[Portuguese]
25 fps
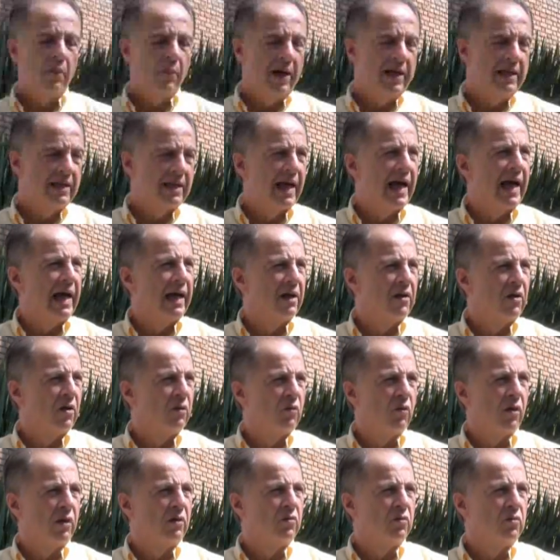uma ideia, não,
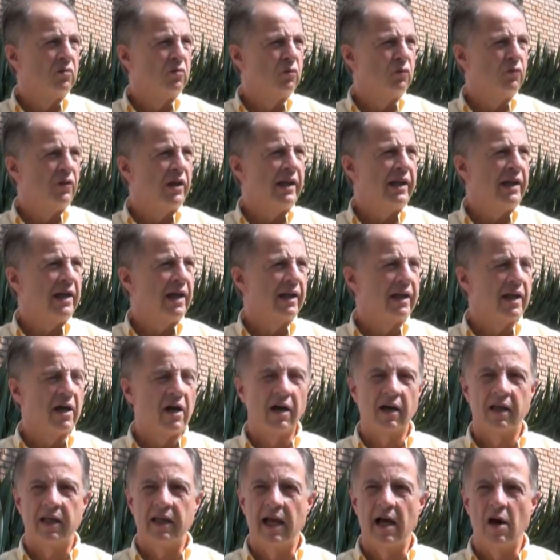não, não diria que
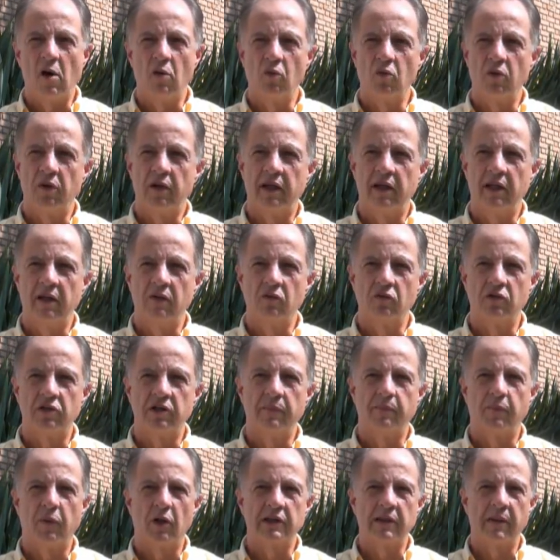é, que é algo que não
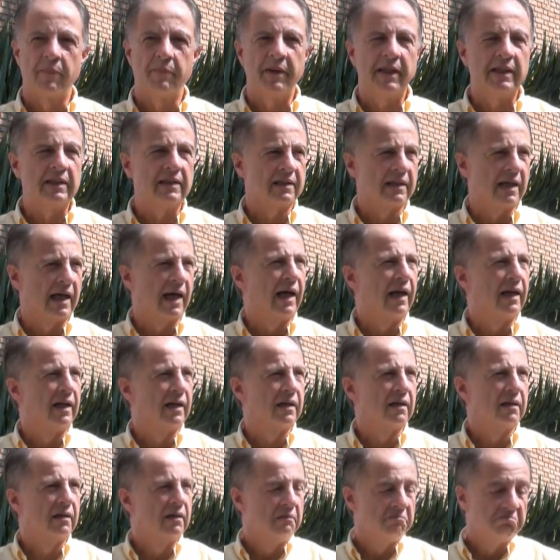se possa pensar,
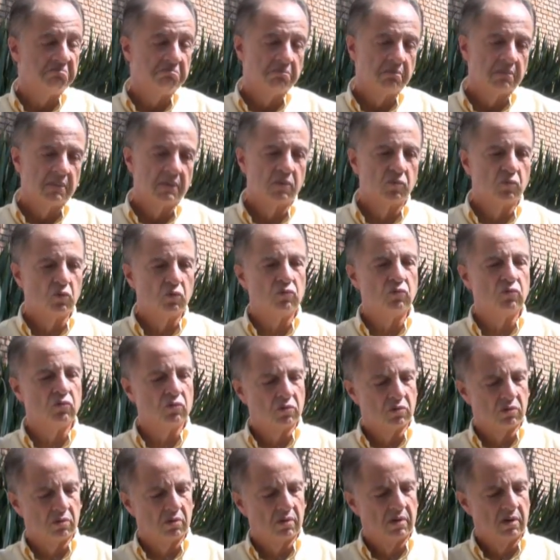né?
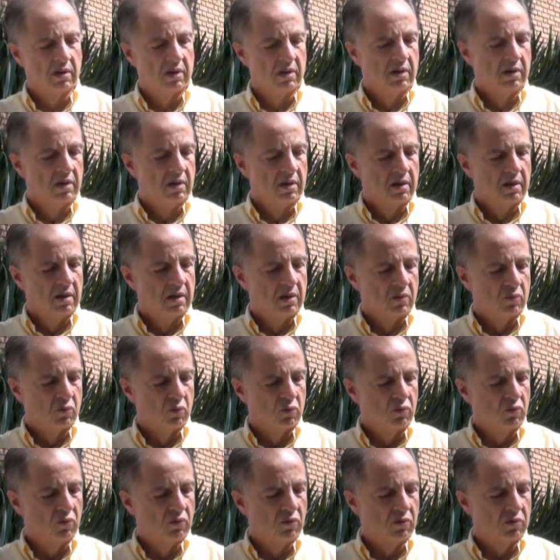Tudo
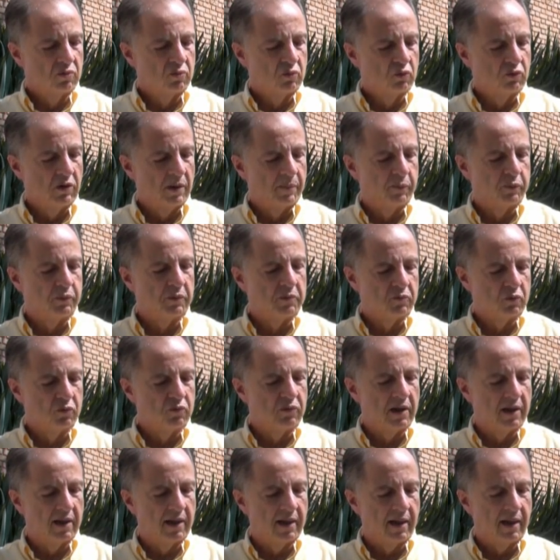tudo, tudo, é,
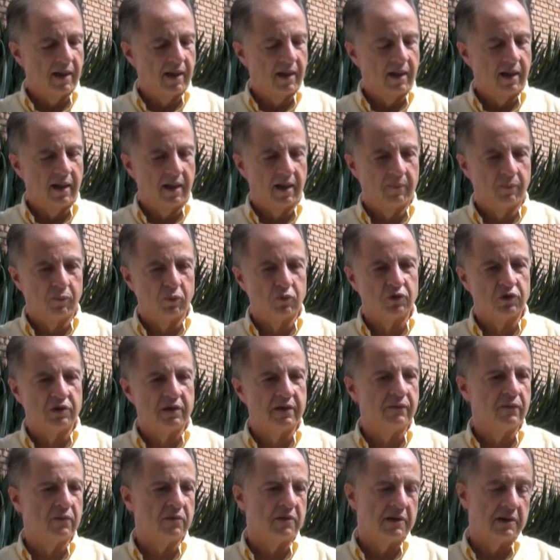tudo é, é
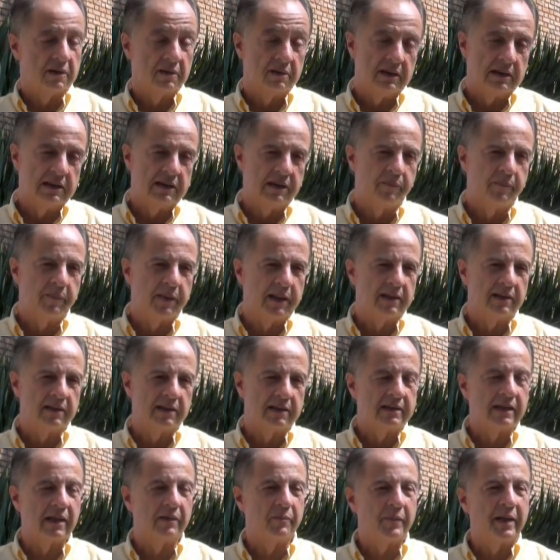possível de, se,
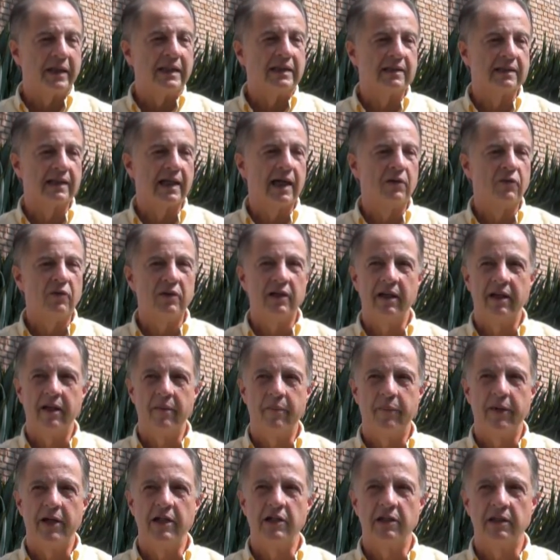de, ser pensado e de
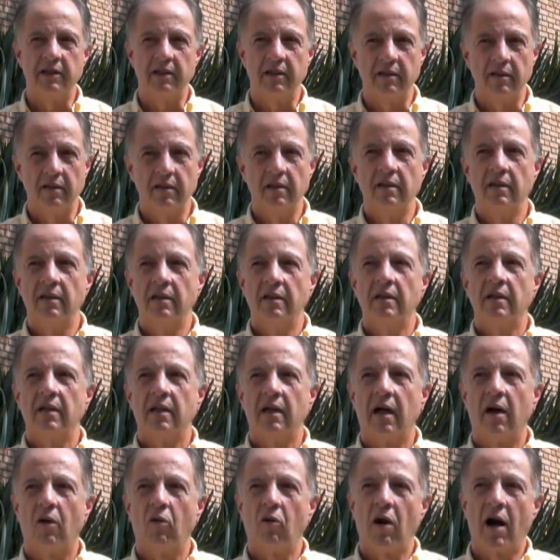repente
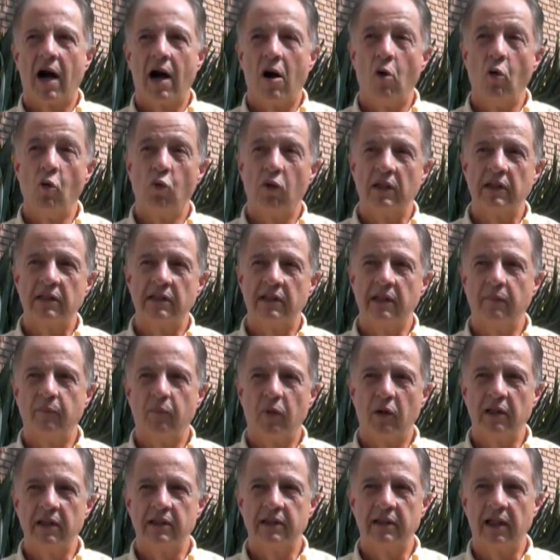algo assim
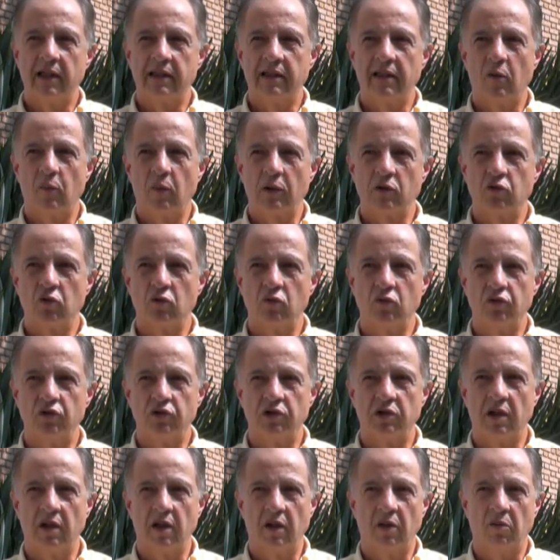pode ser até uma
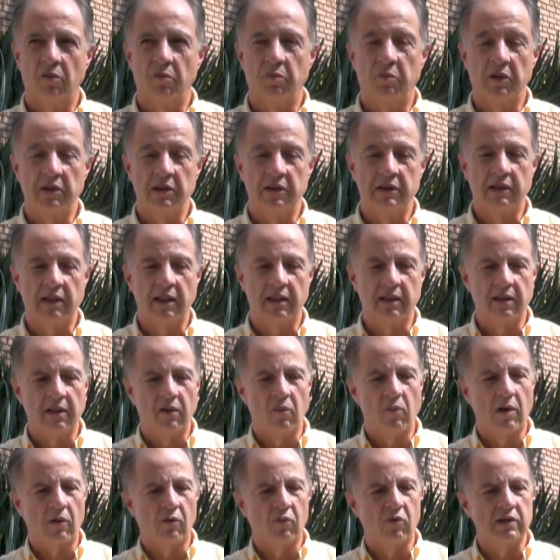solução, pode ser até
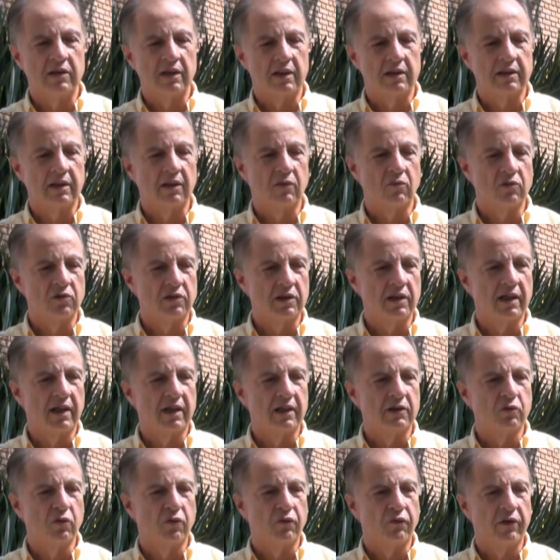uma coisa que você consiga
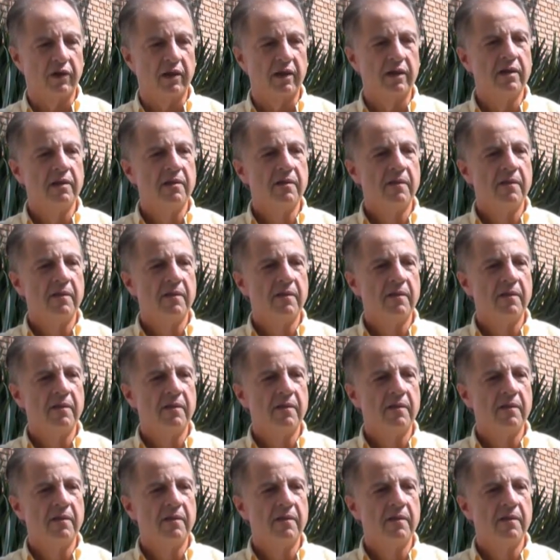resolver